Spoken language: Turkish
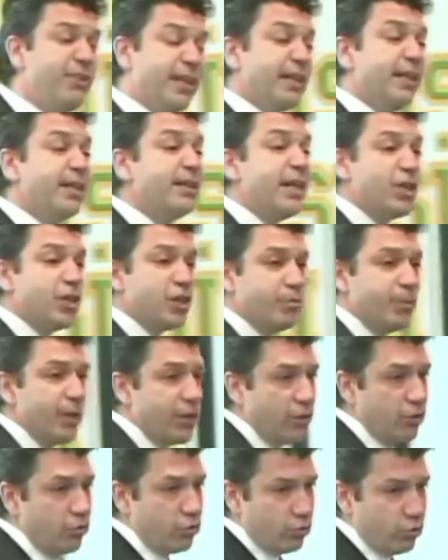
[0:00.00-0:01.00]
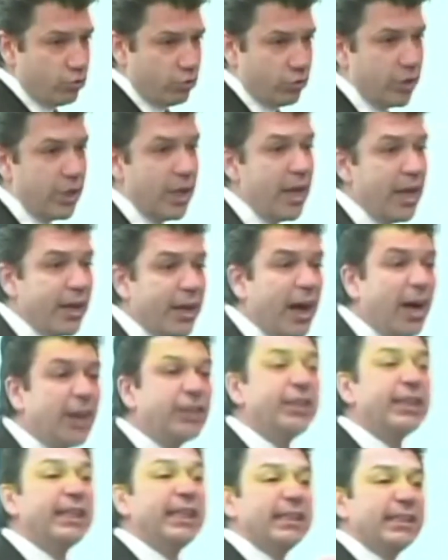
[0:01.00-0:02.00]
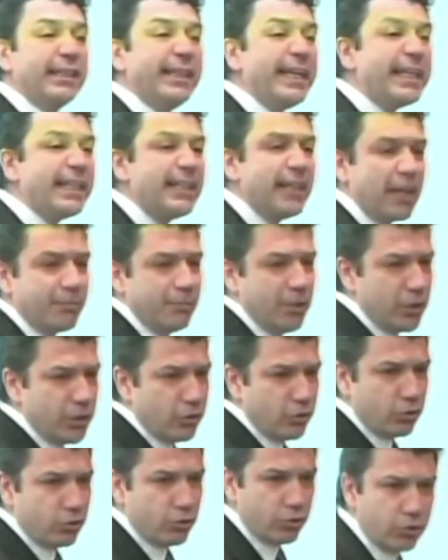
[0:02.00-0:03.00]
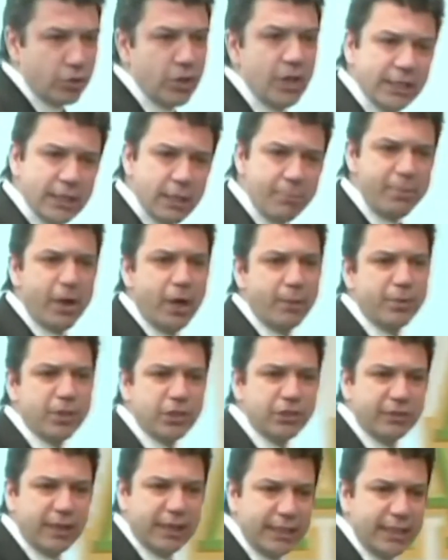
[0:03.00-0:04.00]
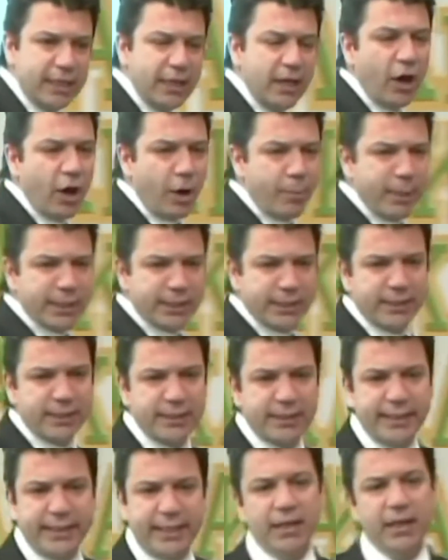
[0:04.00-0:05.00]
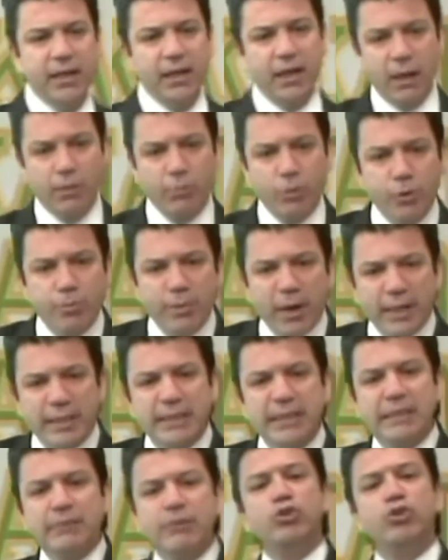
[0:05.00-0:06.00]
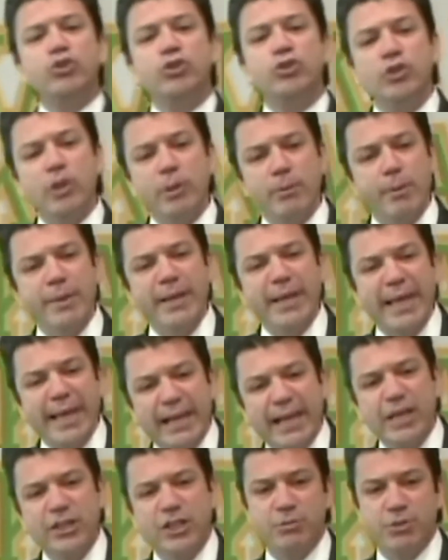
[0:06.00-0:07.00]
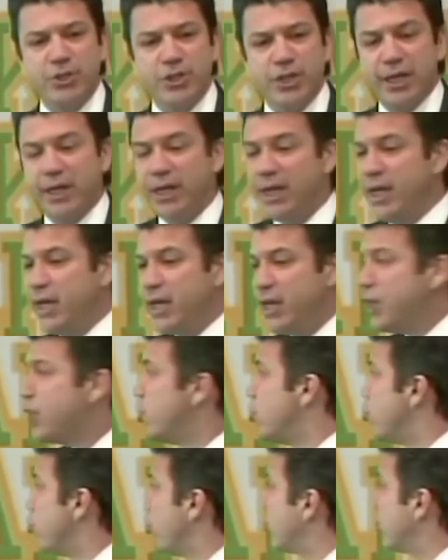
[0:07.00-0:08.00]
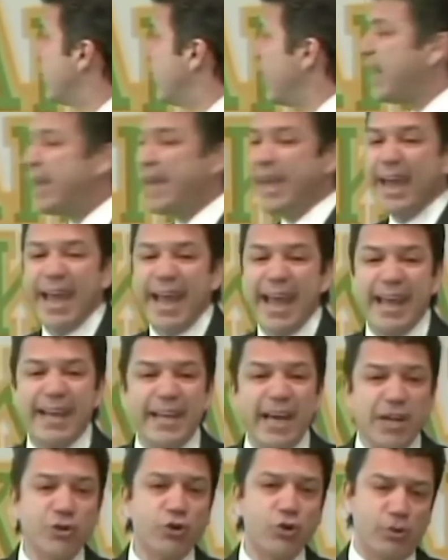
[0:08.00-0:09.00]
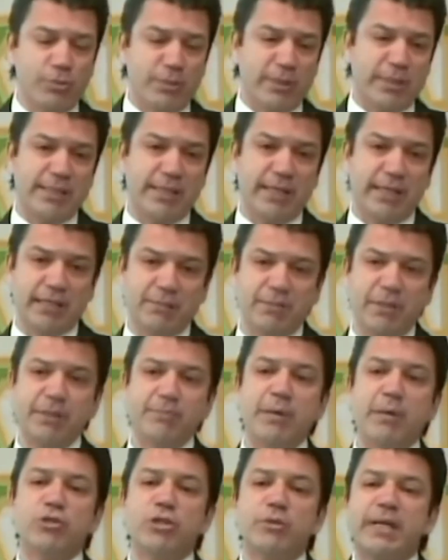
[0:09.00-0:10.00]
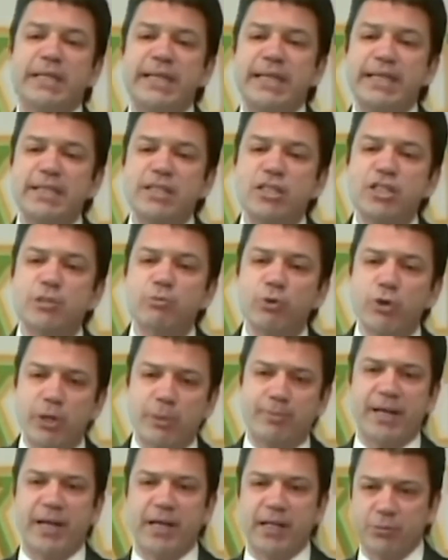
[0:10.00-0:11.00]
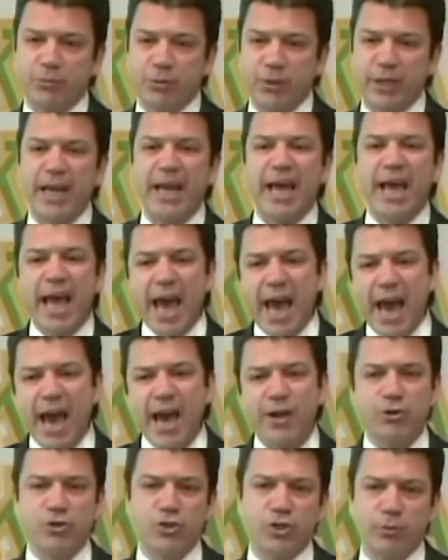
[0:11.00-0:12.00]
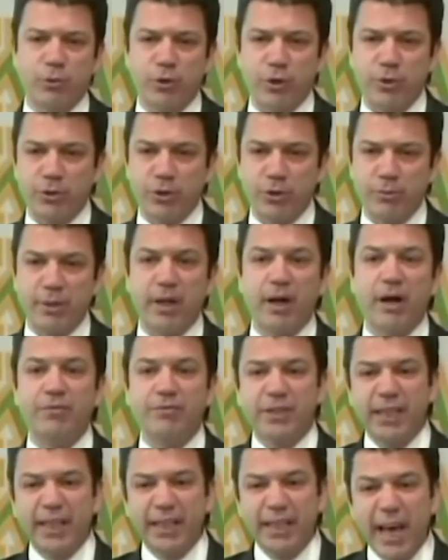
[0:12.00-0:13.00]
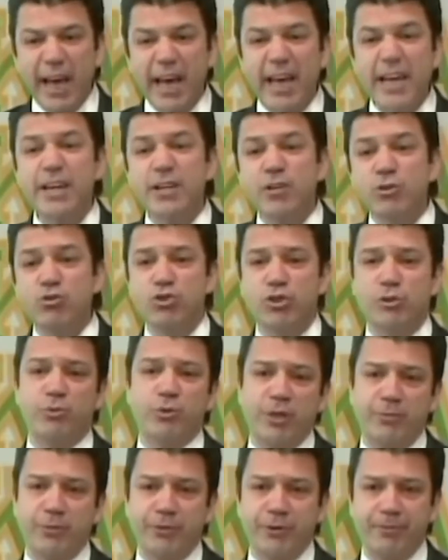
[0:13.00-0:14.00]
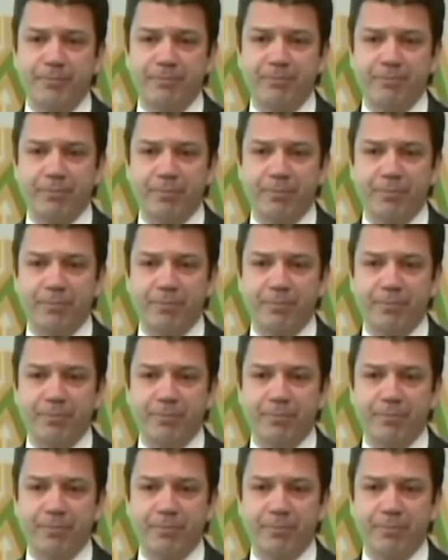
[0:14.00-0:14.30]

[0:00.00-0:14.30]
fikrini değiştirmeye çalışıyorsunuz. Karşınızdaki insanı ikna etmeye çalışıyorsunuz. Tabii bir amacı var. Amaçsız değil. Ama bugün baktığınız zaman tamamen eğlenceli bir şey. İkinci nokta enerjik olmanız lazım. Bakın ben bu sabah 7'de spor yapıp geldim buraya. Her gün spor yapıyorum ben. Haftada her gün spor yapıyorum.